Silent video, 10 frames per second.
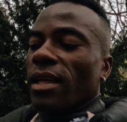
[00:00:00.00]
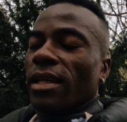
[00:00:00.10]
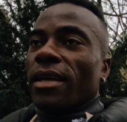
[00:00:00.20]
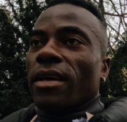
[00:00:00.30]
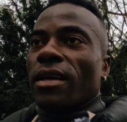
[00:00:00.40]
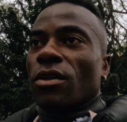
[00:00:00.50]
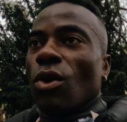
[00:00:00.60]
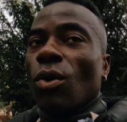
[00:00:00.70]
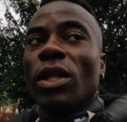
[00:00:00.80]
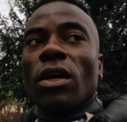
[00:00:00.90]
te,
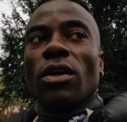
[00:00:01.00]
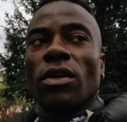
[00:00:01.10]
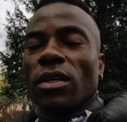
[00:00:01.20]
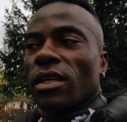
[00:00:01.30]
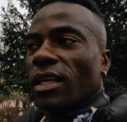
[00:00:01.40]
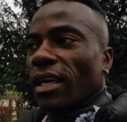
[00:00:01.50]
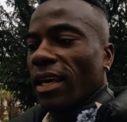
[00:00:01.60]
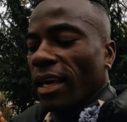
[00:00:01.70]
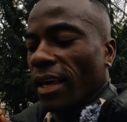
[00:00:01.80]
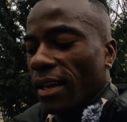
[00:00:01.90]
lo único
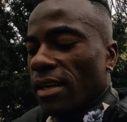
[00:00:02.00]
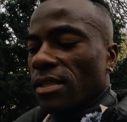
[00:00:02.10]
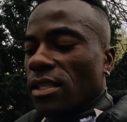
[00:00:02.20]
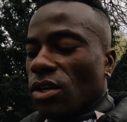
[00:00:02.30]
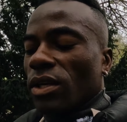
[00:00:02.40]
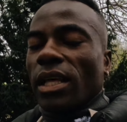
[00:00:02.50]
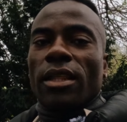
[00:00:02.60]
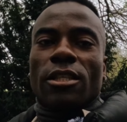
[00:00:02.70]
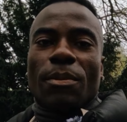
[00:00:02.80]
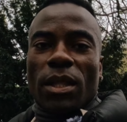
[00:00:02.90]
que eres es lo que
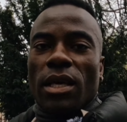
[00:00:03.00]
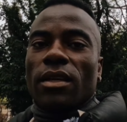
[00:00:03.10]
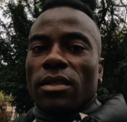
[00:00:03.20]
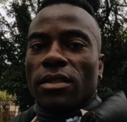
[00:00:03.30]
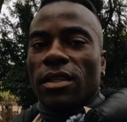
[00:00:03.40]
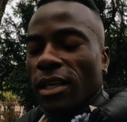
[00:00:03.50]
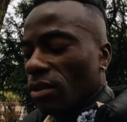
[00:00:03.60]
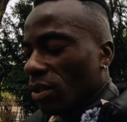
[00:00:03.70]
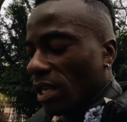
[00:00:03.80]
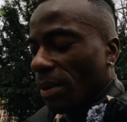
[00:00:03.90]
te hace especial.
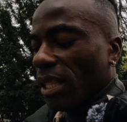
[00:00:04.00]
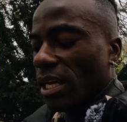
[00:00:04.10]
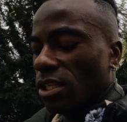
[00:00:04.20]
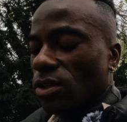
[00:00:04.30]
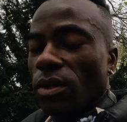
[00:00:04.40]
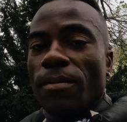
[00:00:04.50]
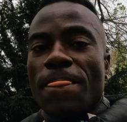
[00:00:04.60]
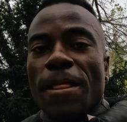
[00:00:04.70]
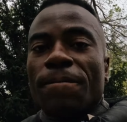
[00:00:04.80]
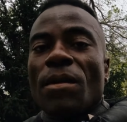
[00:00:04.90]
Entonces abraza eso,
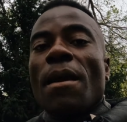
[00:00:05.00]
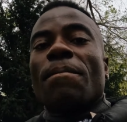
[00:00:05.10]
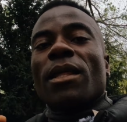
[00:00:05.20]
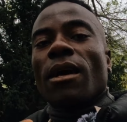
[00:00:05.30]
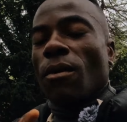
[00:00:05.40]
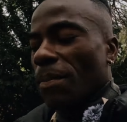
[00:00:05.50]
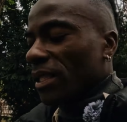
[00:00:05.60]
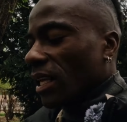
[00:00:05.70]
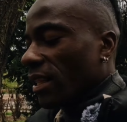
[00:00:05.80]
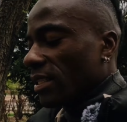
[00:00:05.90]
empieza a
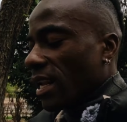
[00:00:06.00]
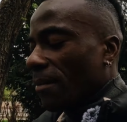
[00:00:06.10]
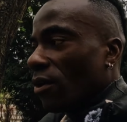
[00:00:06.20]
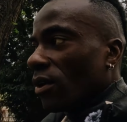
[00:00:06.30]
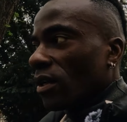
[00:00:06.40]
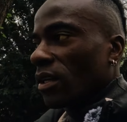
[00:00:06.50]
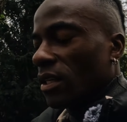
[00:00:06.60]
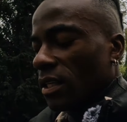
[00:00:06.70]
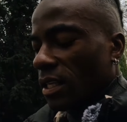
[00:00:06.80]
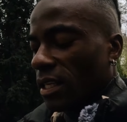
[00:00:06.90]
compartir desde el amor
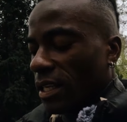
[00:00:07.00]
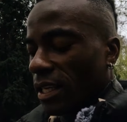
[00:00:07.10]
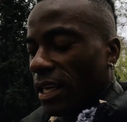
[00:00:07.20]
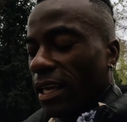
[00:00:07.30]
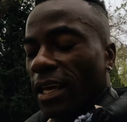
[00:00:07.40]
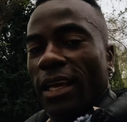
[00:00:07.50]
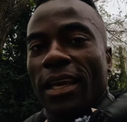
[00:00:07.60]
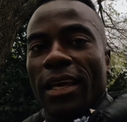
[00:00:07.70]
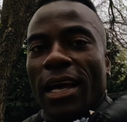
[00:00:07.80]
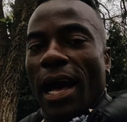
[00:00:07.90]

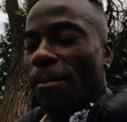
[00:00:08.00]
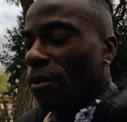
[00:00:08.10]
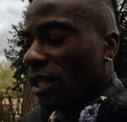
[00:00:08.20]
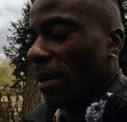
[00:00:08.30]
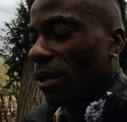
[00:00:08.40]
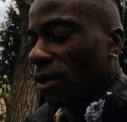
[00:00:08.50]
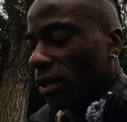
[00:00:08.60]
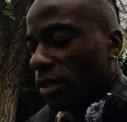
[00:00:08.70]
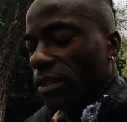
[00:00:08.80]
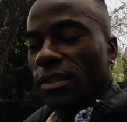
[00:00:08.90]
y aporta
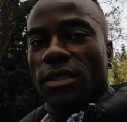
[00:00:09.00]
valor